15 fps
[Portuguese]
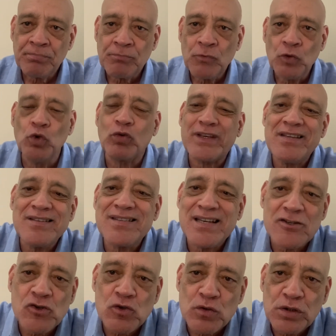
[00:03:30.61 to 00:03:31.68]
no que
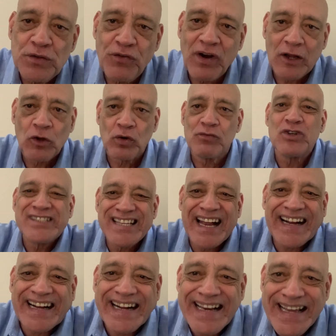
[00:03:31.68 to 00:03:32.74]
Jesus falou. Você
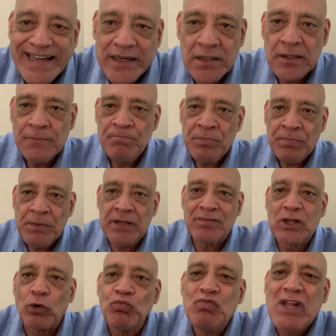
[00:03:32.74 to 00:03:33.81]
crê,
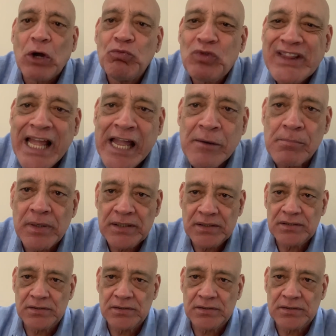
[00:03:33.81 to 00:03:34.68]
então não temas.